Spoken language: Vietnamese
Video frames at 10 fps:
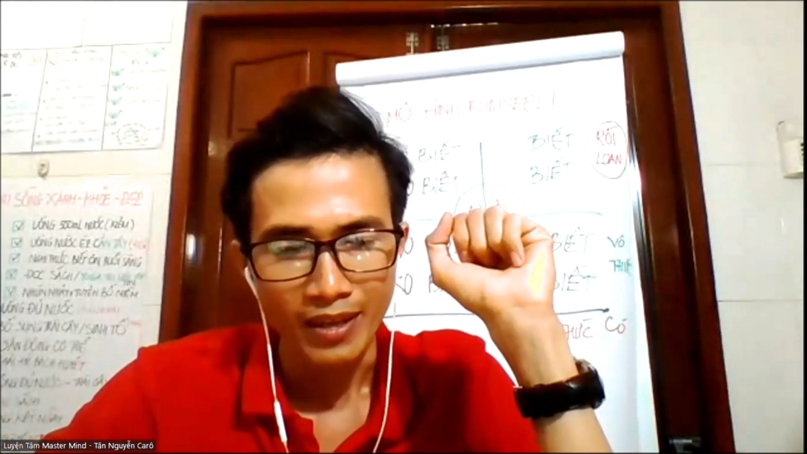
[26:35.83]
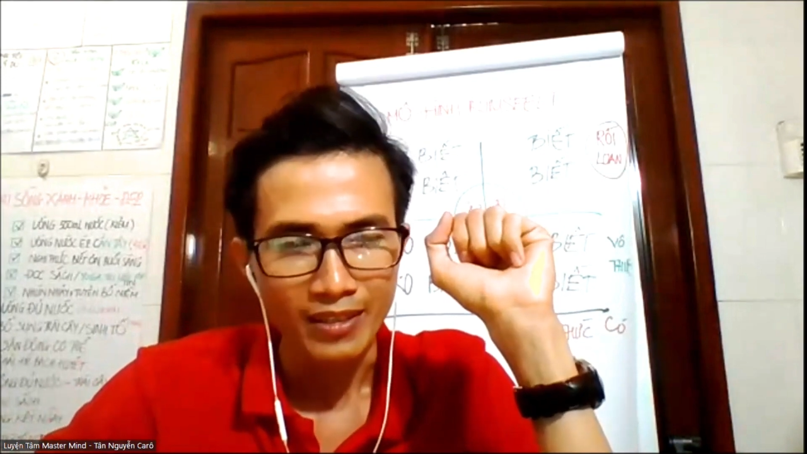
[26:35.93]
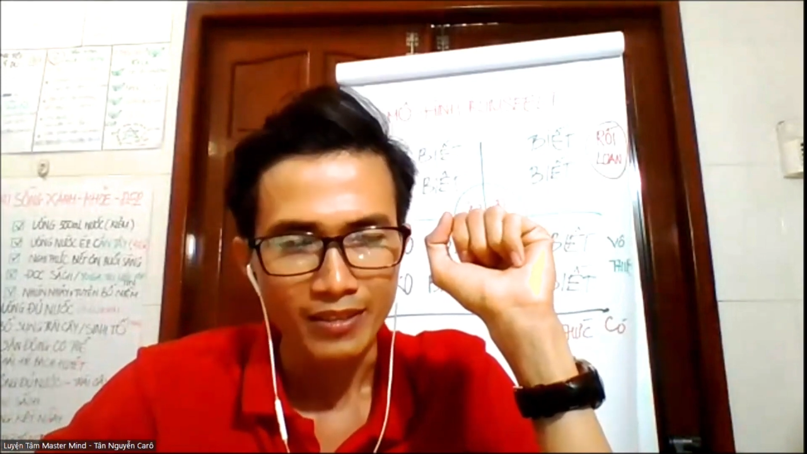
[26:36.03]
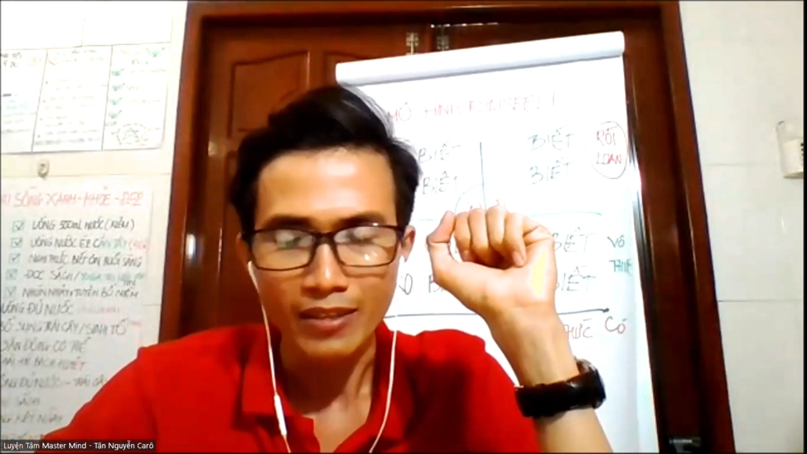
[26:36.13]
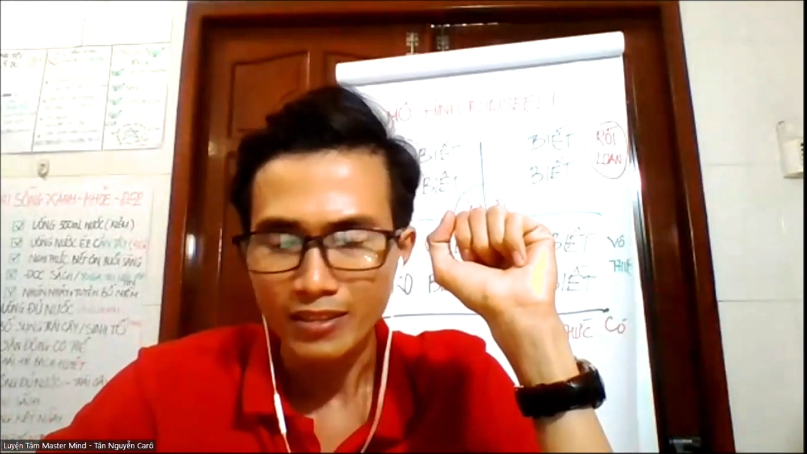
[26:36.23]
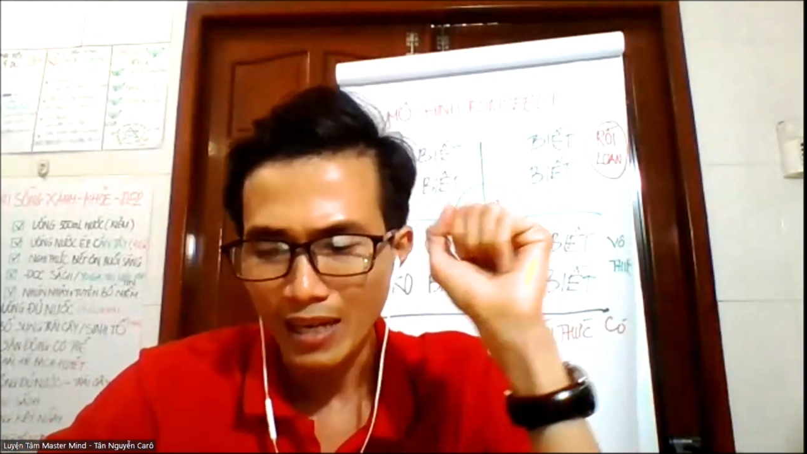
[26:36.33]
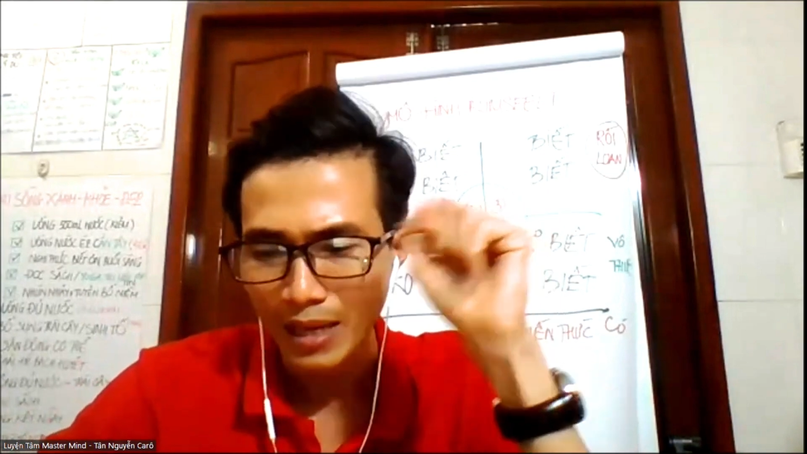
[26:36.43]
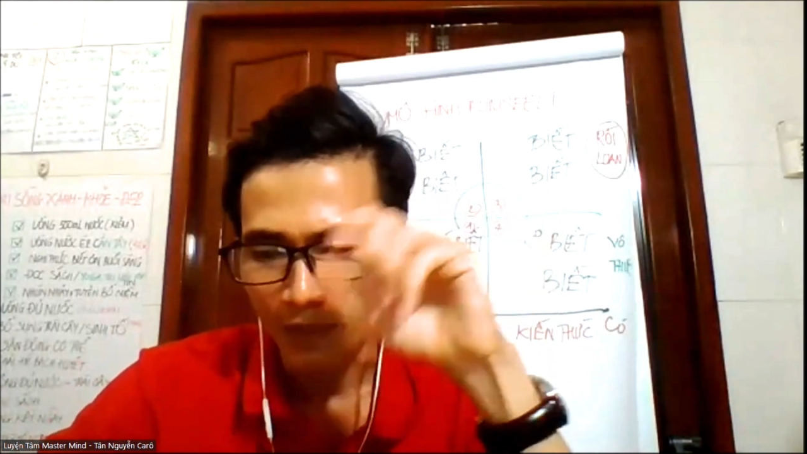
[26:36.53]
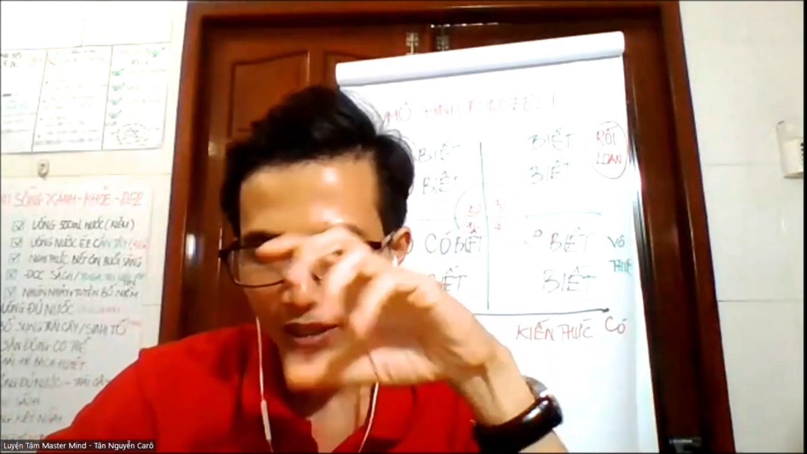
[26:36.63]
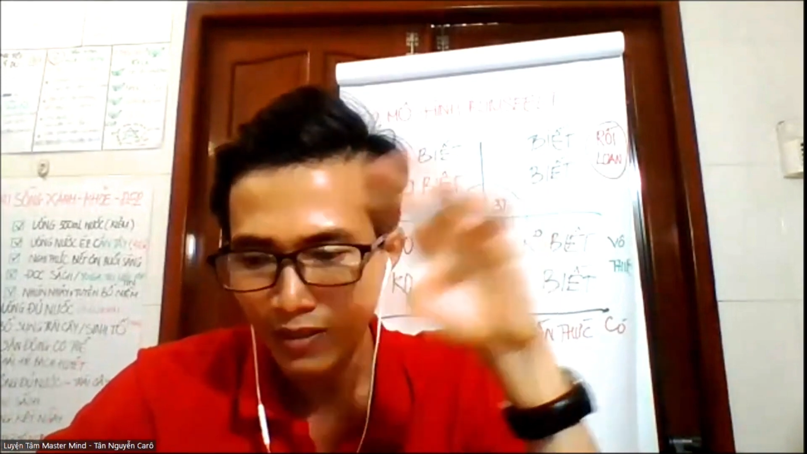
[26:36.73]
à, Tân sẽ
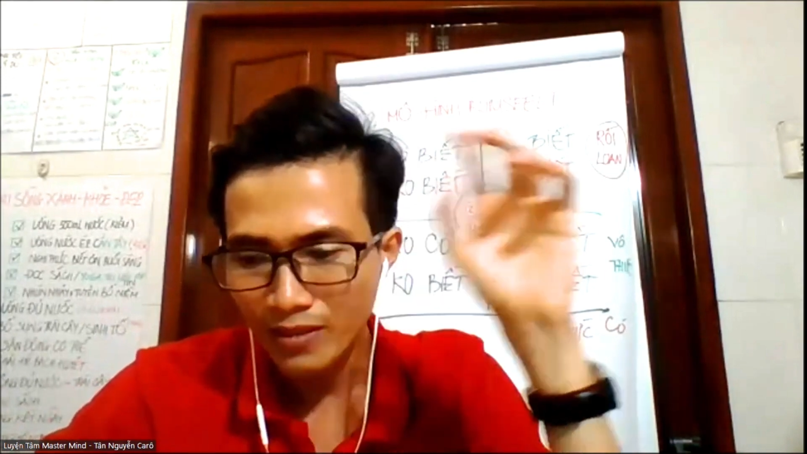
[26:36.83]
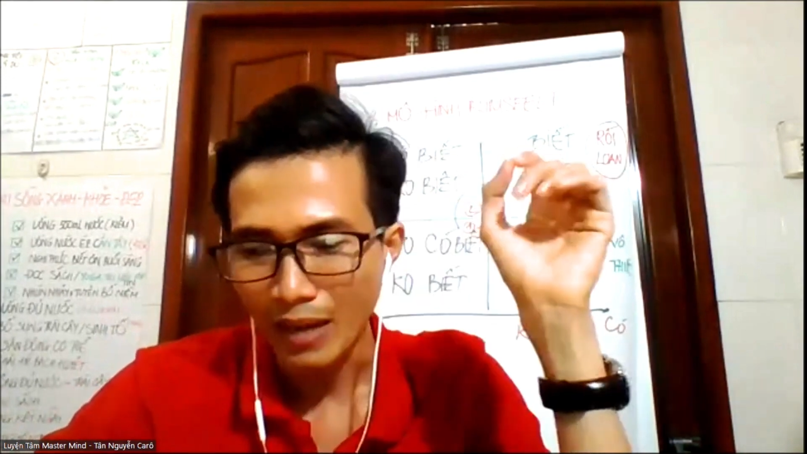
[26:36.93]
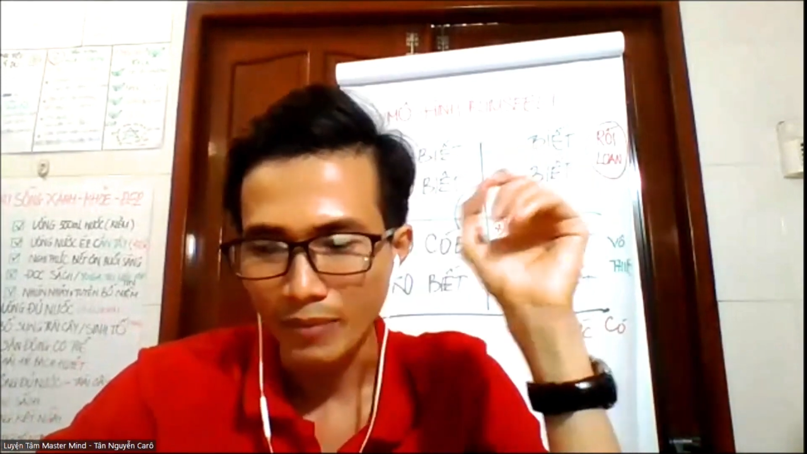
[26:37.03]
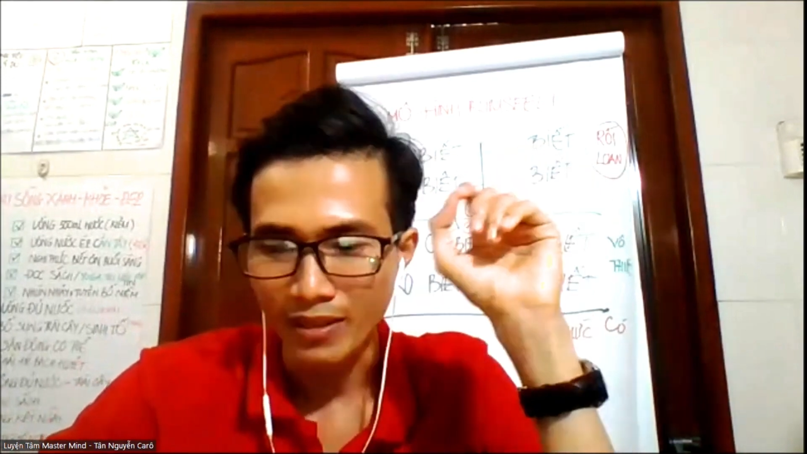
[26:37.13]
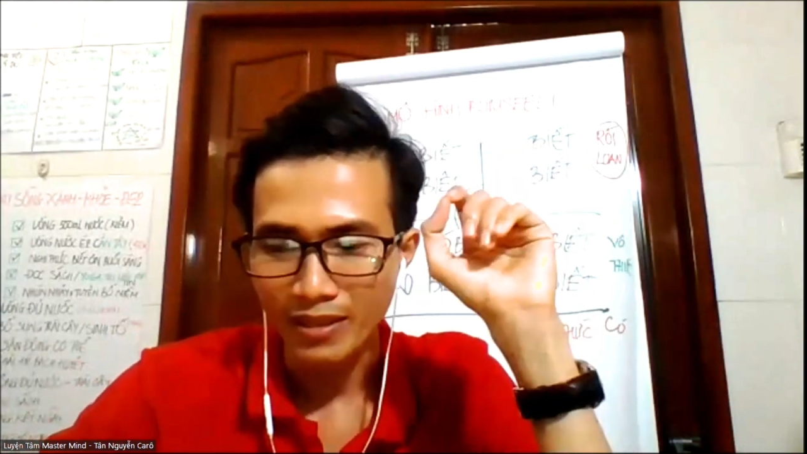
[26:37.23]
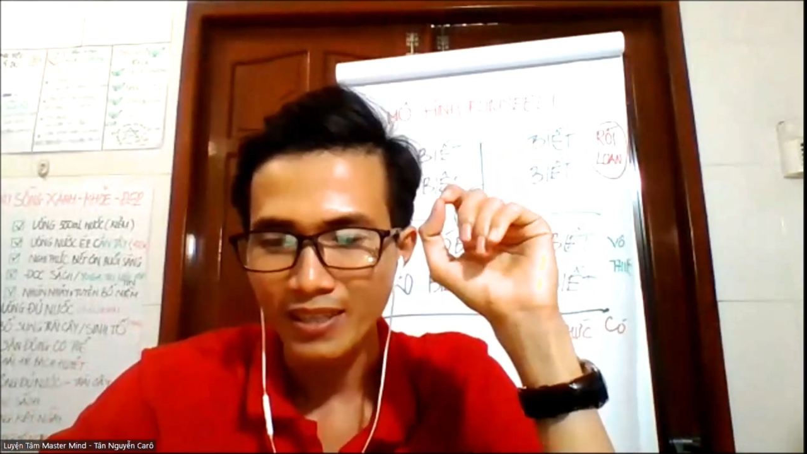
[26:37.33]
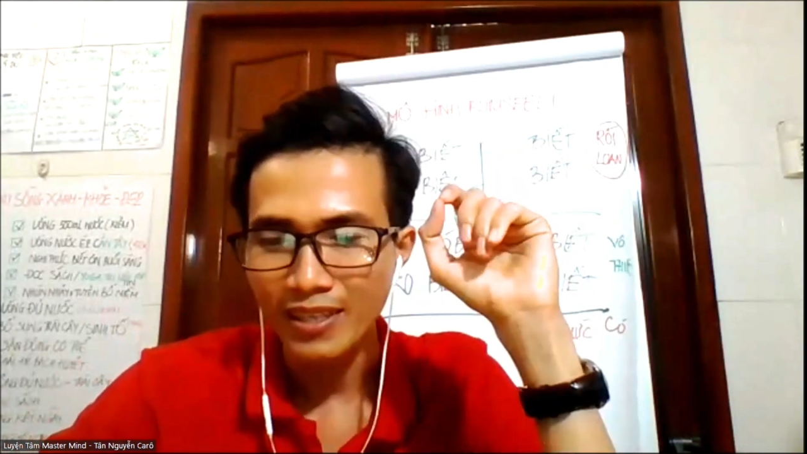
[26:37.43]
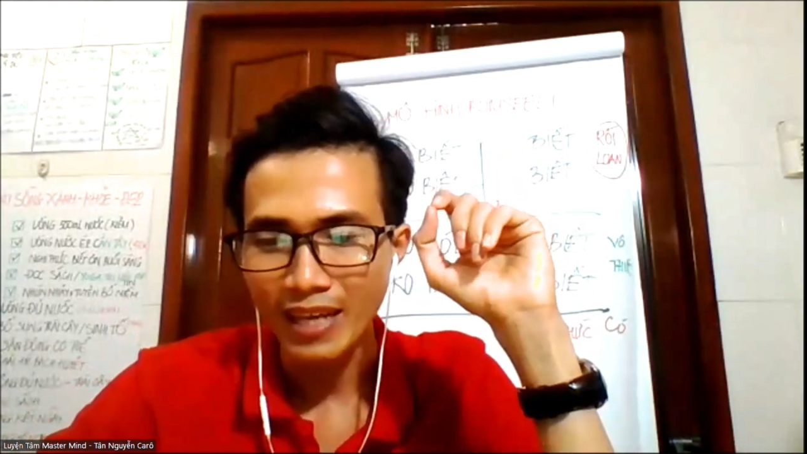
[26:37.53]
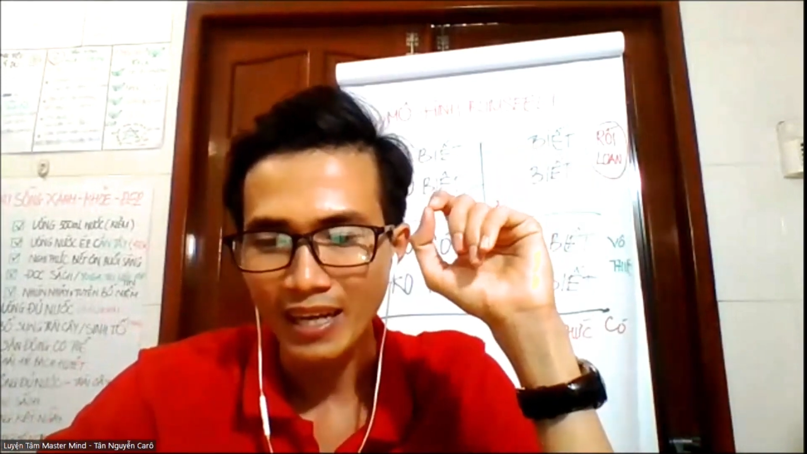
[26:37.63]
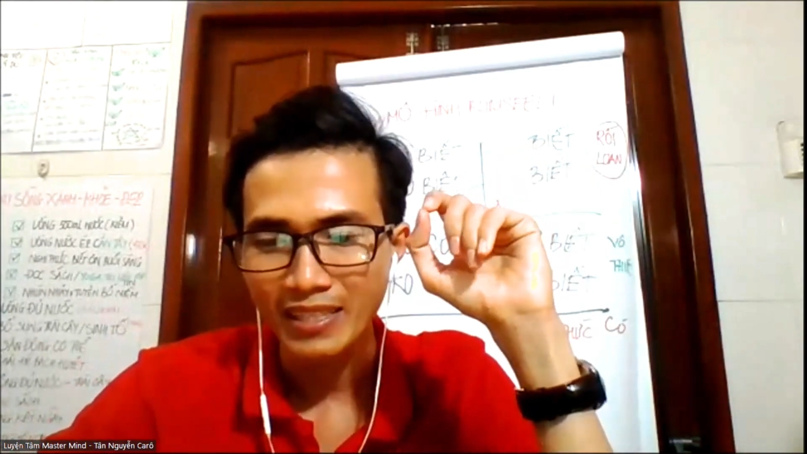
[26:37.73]
làm những cái phức tạp thành những cái
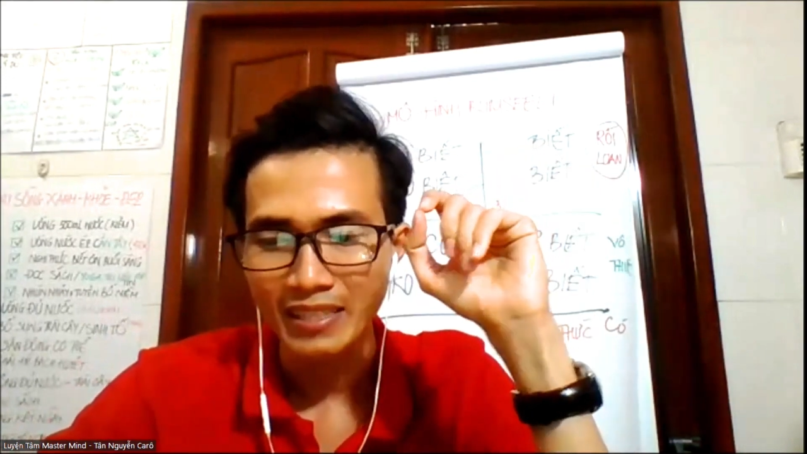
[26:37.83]
đơn giản